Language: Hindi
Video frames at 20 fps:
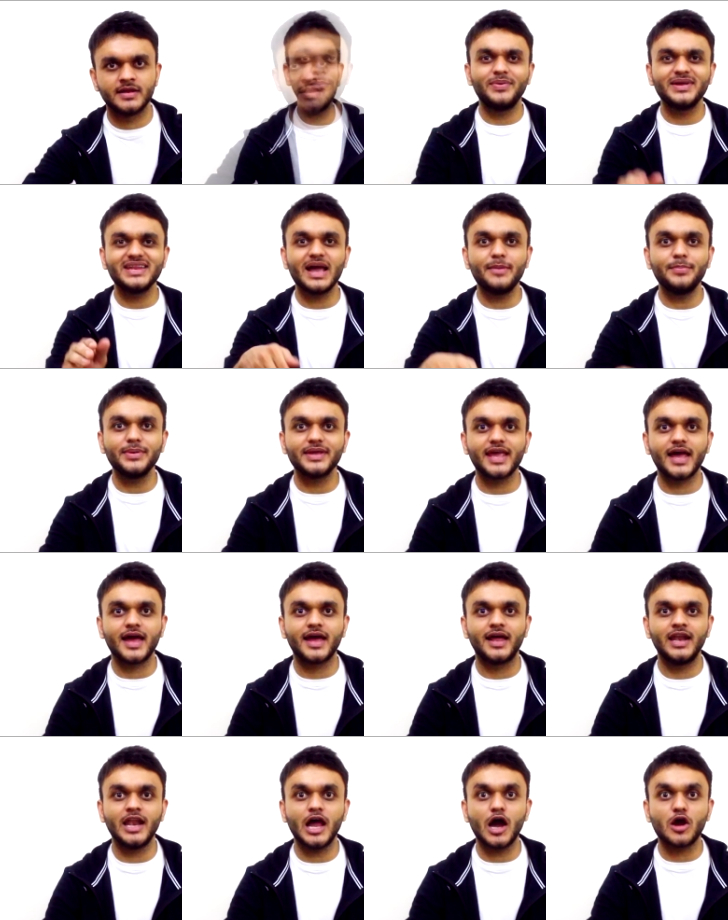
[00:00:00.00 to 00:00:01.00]
पर यहाँ पे क्या
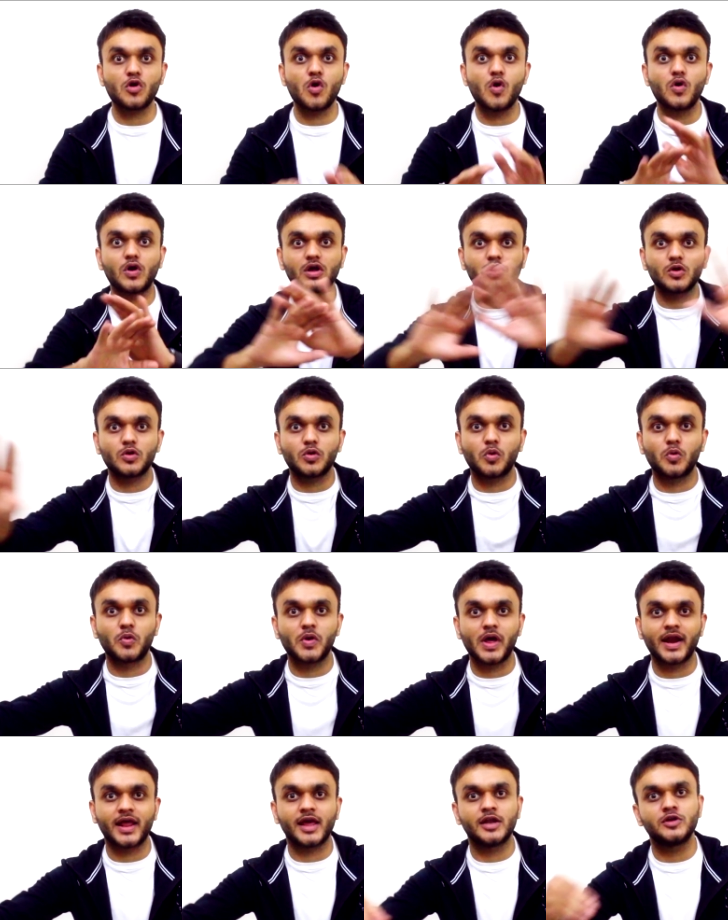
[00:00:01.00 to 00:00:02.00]
है लाखों करोड़ों
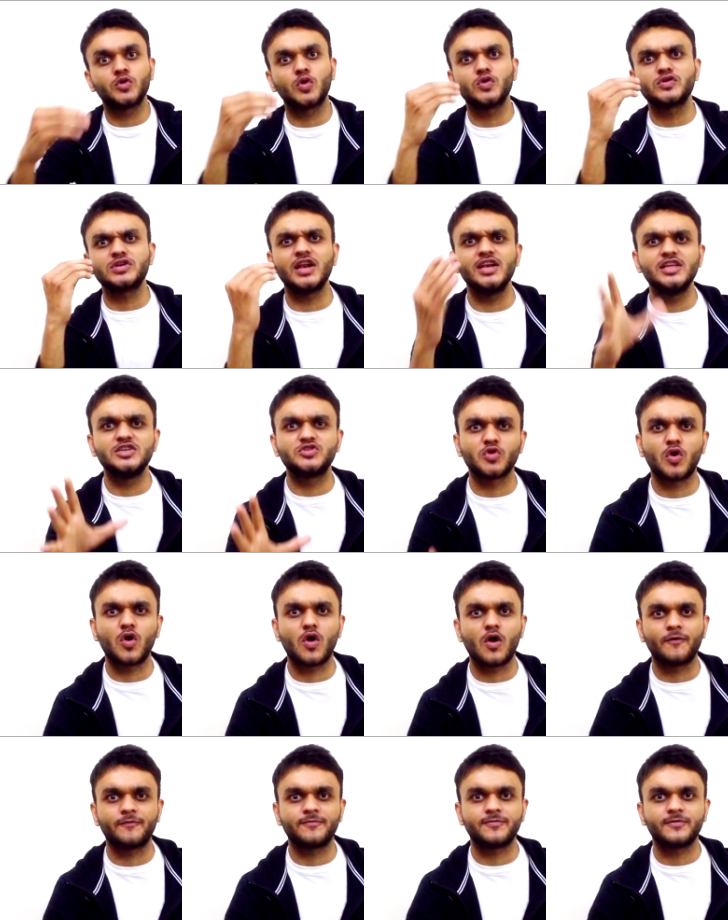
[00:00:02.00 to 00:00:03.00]
उड़ा रहा है टोटली शो
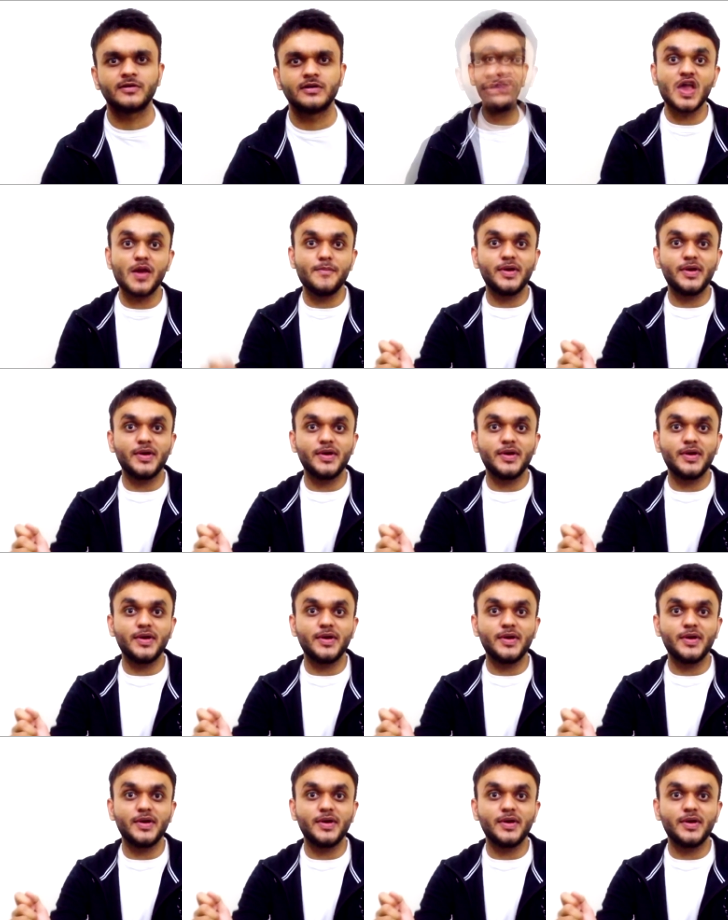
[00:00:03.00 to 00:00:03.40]
ऑफ ये